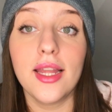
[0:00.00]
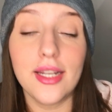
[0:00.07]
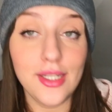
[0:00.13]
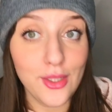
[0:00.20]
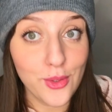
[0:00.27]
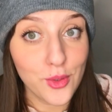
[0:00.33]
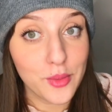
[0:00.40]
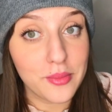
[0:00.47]

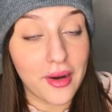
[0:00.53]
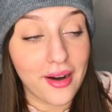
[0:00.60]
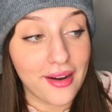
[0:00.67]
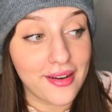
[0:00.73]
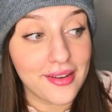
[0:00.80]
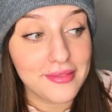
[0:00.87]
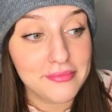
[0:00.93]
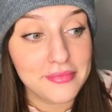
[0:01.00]
اليوم
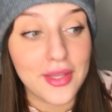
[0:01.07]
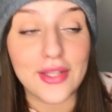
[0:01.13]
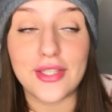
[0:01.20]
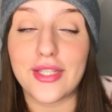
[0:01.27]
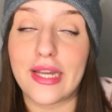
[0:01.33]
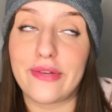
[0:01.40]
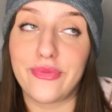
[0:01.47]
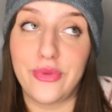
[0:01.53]
غادي
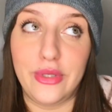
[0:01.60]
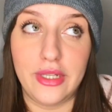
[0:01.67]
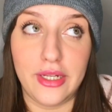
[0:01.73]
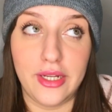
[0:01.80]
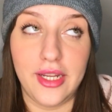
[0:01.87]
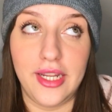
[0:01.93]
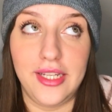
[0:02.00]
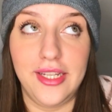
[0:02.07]
تعرفوا
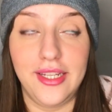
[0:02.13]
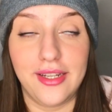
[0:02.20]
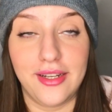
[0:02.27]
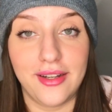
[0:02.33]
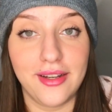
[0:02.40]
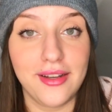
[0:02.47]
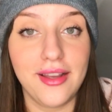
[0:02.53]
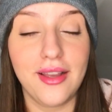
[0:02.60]
عليه
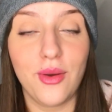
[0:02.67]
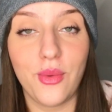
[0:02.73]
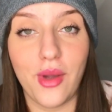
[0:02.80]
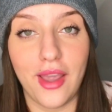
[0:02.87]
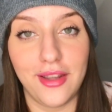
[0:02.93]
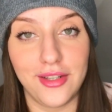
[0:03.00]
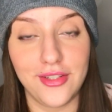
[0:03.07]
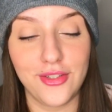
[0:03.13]
عليا
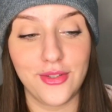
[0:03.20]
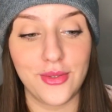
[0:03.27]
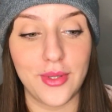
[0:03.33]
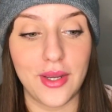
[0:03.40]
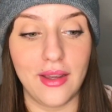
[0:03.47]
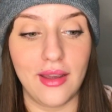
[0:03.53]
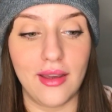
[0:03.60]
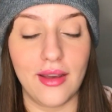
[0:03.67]
حوايج
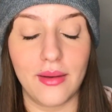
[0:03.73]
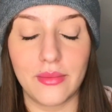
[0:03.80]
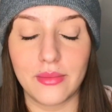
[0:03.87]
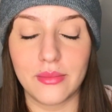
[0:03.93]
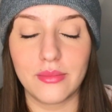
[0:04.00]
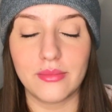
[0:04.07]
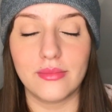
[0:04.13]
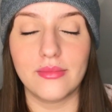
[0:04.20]
آه
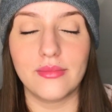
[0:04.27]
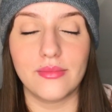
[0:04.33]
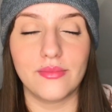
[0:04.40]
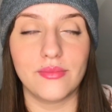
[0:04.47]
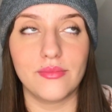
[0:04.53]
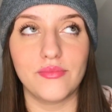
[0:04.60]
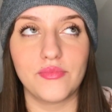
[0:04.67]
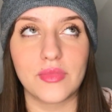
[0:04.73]

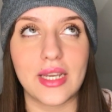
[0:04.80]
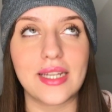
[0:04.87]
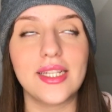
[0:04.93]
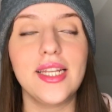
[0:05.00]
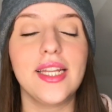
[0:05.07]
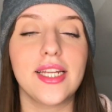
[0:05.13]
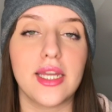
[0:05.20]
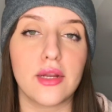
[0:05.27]
قليل
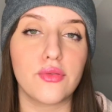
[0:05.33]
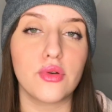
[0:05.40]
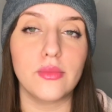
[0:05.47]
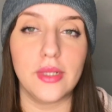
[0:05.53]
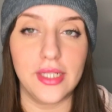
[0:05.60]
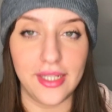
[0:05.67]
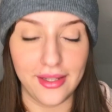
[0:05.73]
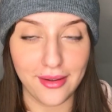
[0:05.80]
اللي كيعرفوهم
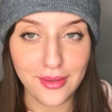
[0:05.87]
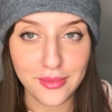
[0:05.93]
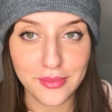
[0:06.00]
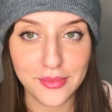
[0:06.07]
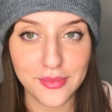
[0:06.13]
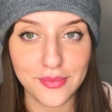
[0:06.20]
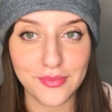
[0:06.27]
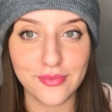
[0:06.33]
عليا
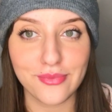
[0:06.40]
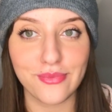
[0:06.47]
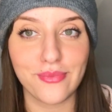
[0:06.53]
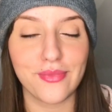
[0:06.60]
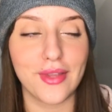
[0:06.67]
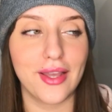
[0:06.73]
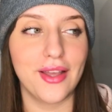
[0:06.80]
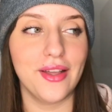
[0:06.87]

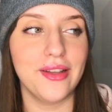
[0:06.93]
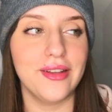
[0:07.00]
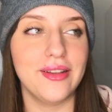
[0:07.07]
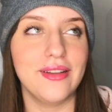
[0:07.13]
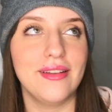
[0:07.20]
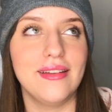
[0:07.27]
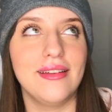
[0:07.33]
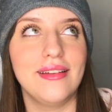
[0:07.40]

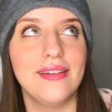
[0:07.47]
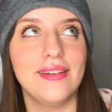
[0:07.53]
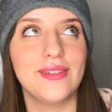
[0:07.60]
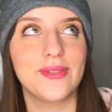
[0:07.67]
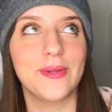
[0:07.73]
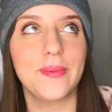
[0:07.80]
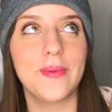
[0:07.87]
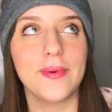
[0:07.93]

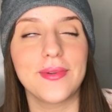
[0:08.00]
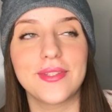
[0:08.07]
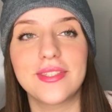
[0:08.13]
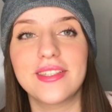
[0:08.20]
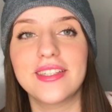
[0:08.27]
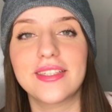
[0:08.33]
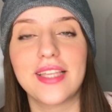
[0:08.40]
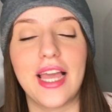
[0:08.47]
جو آه، بونس
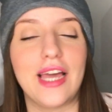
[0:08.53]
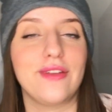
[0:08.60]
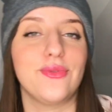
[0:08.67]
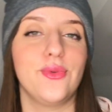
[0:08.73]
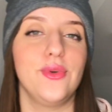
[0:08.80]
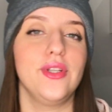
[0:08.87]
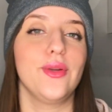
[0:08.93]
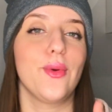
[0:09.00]
الناس
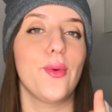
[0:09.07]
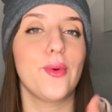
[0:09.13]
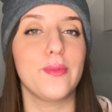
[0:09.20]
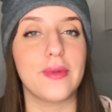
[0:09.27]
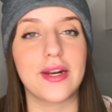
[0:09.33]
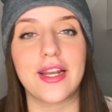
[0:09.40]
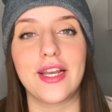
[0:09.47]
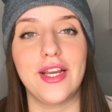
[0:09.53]
كيعرفوني اول
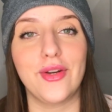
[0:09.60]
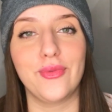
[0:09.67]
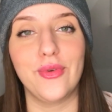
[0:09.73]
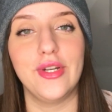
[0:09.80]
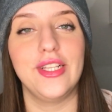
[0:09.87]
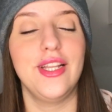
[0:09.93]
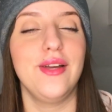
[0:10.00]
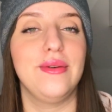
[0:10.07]
مره
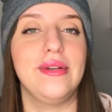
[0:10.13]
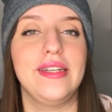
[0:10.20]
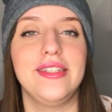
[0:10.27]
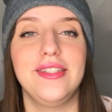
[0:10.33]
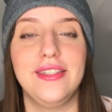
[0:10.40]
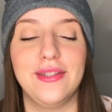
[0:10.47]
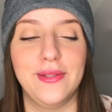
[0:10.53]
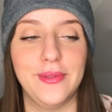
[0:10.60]
غيعرفوا هاد
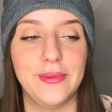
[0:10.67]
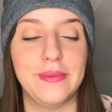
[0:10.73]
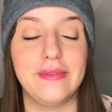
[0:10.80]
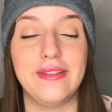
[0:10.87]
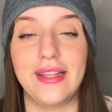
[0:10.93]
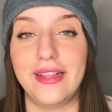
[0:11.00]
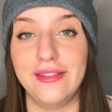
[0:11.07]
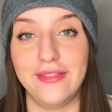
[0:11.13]
الحوايج حتى هما
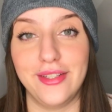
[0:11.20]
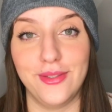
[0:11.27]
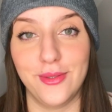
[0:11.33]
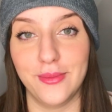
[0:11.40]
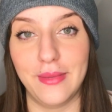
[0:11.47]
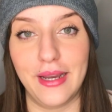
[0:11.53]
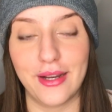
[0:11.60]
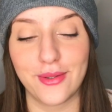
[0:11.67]
في هاد
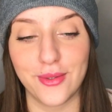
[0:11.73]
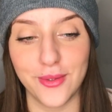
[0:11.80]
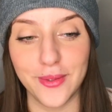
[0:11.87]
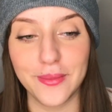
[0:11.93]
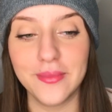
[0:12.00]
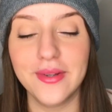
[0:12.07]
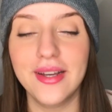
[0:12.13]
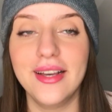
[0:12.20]
الفيديو معكم